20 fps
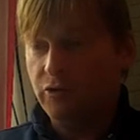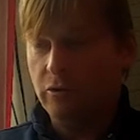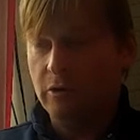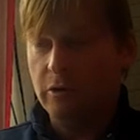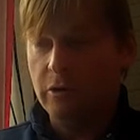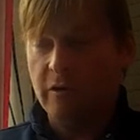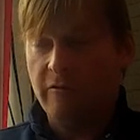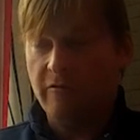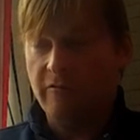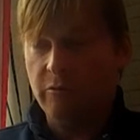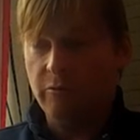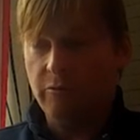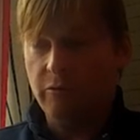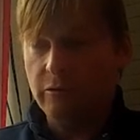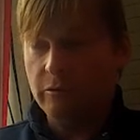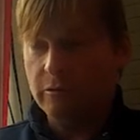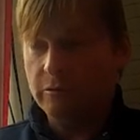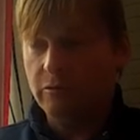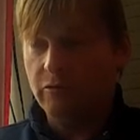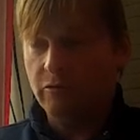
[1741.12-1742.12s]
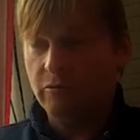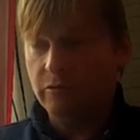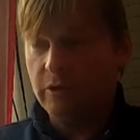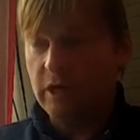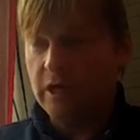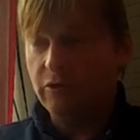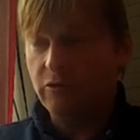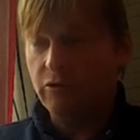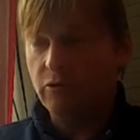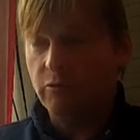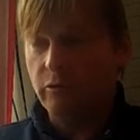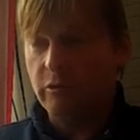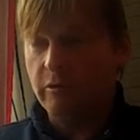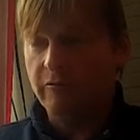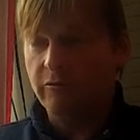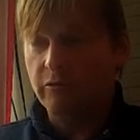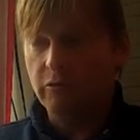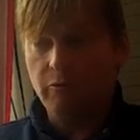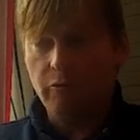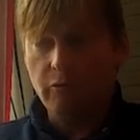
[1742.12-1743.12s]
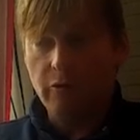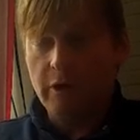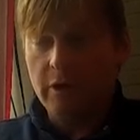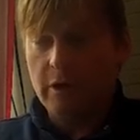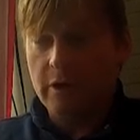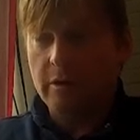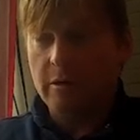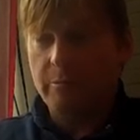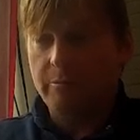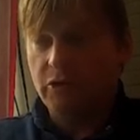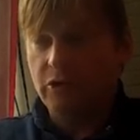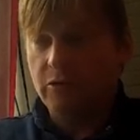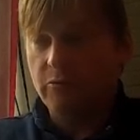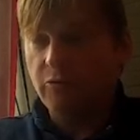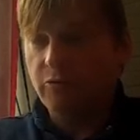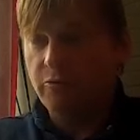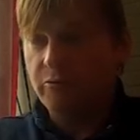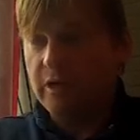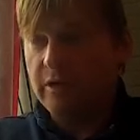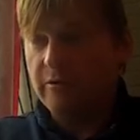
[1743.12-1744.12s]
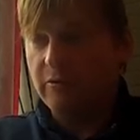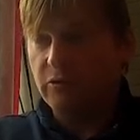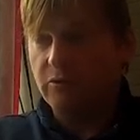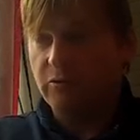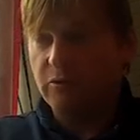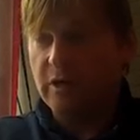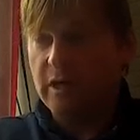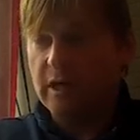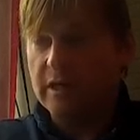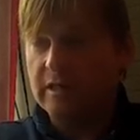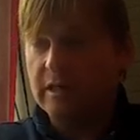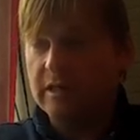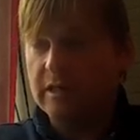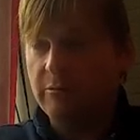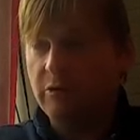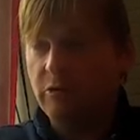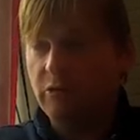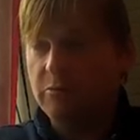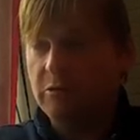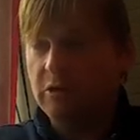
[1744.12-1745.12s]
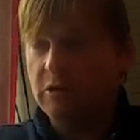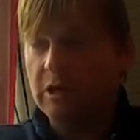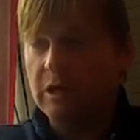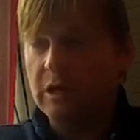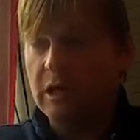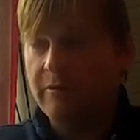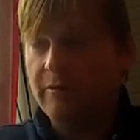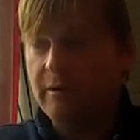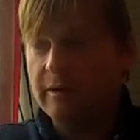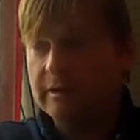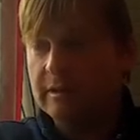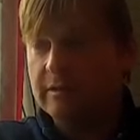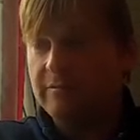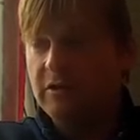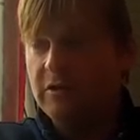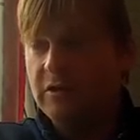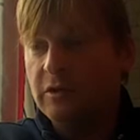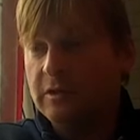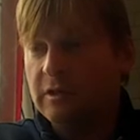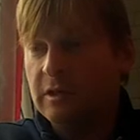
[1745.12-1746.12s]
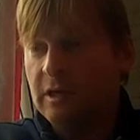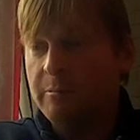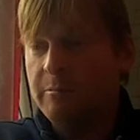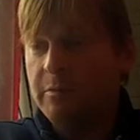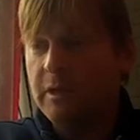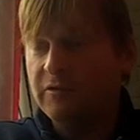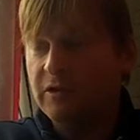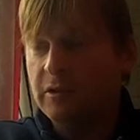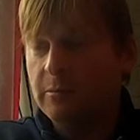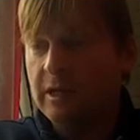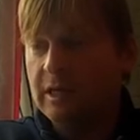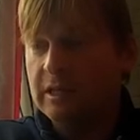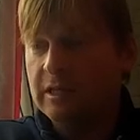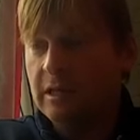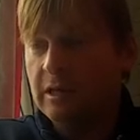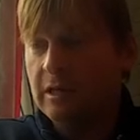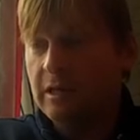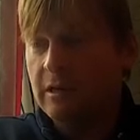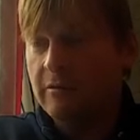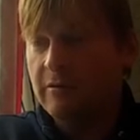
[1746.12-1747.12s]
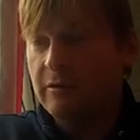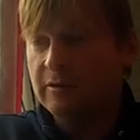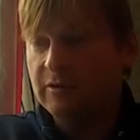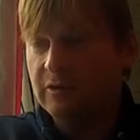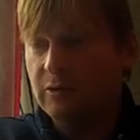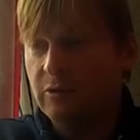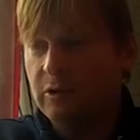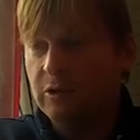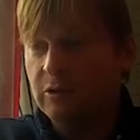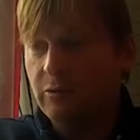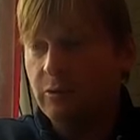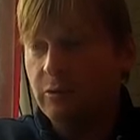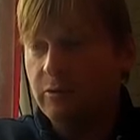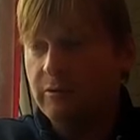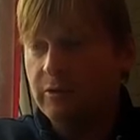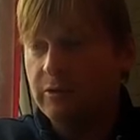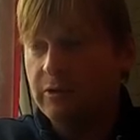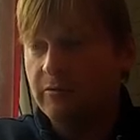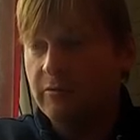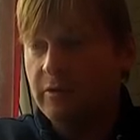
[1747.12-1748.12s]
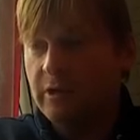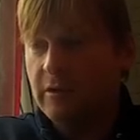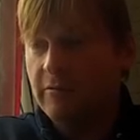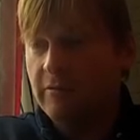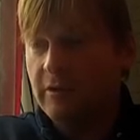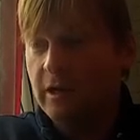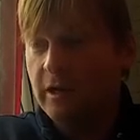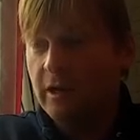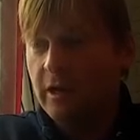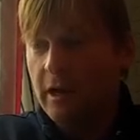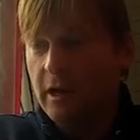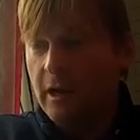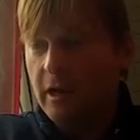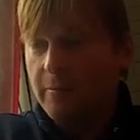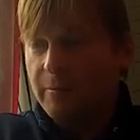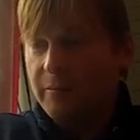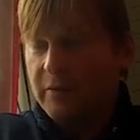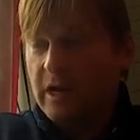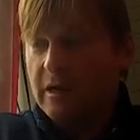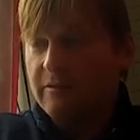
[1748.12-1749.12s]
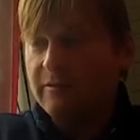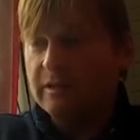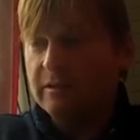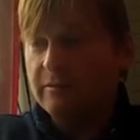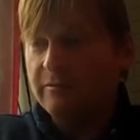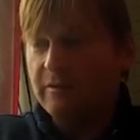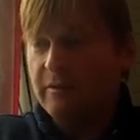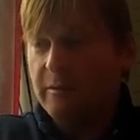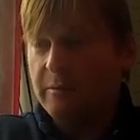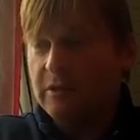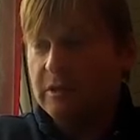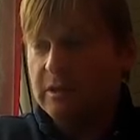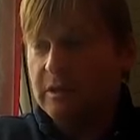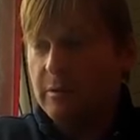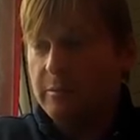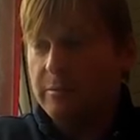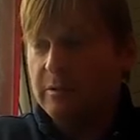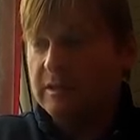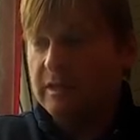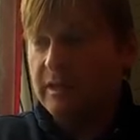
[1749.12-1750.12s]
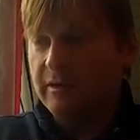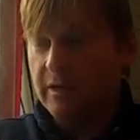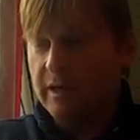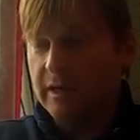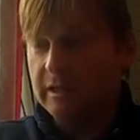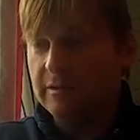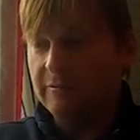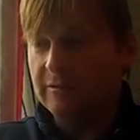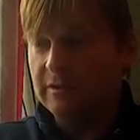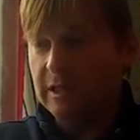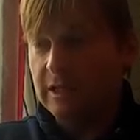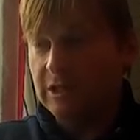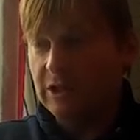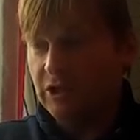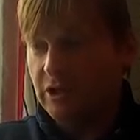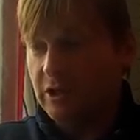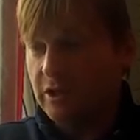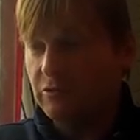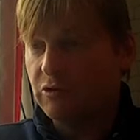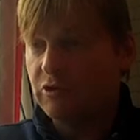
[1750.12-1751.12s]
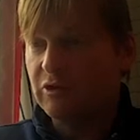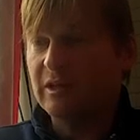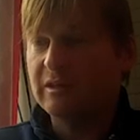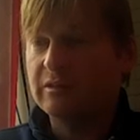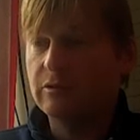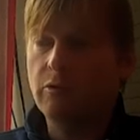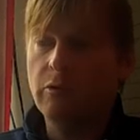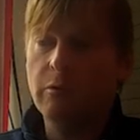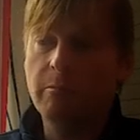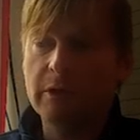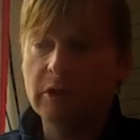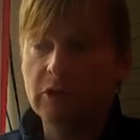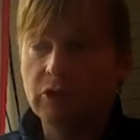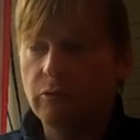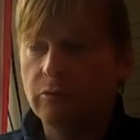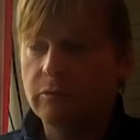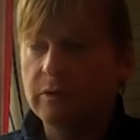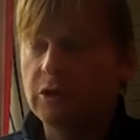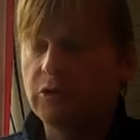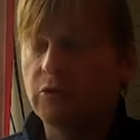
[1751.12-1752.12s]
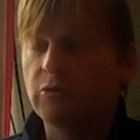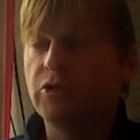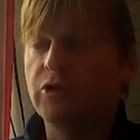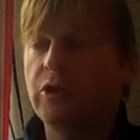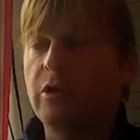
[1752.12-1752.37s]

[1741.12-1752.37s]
играть в футбол, я не думаю о футболе. Почему у меня вот, вот я с этими людьми тренировался, с физиотерапевтом я тренировался, у которого это выявили. Как вы, вы вообще себе представляете возвращение? То есть раскол пошел даже уже не